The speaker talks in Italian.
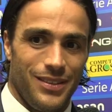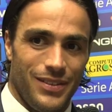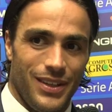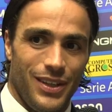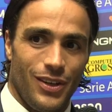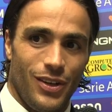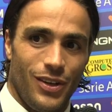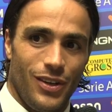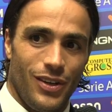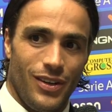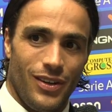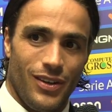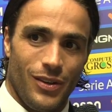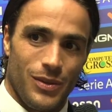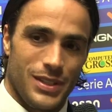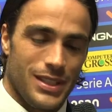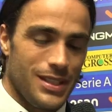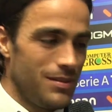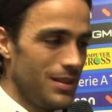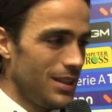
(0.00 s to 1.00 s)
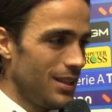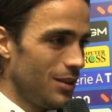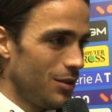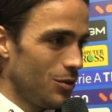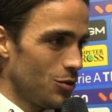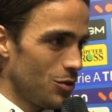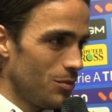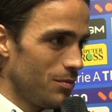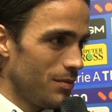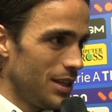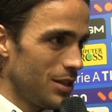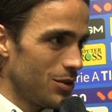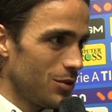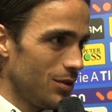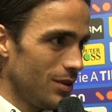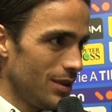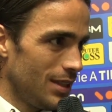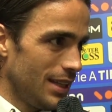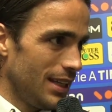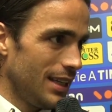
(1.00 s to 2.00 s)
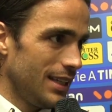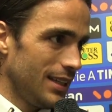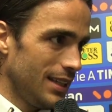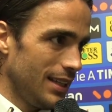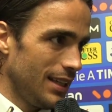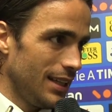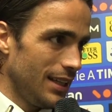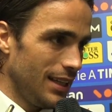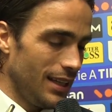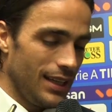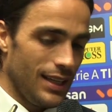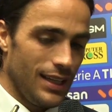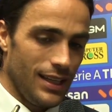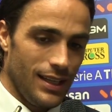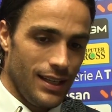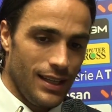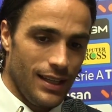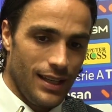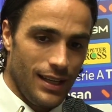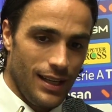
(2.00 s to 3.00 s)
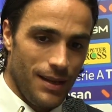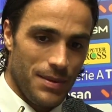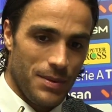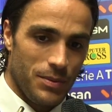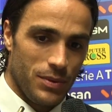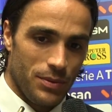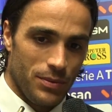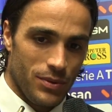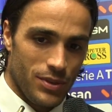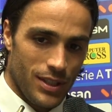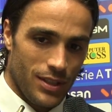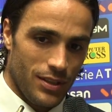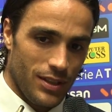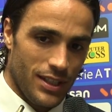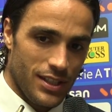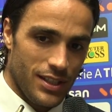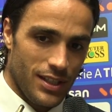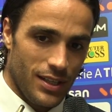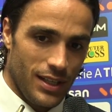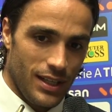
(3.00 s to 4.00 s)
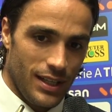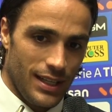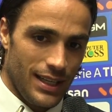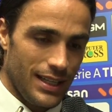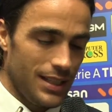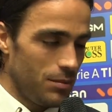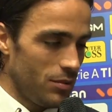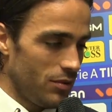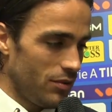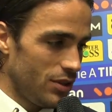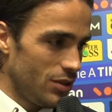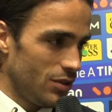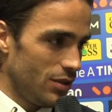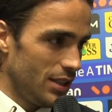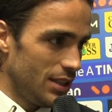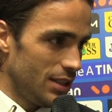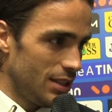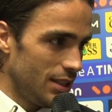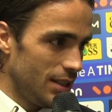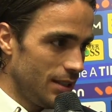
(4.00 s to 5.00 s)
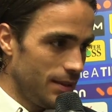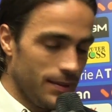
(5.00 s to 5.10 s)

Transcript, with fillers: però queste partite non sono mai scontate e abbiamo dimostrato di essere grandi professionisti.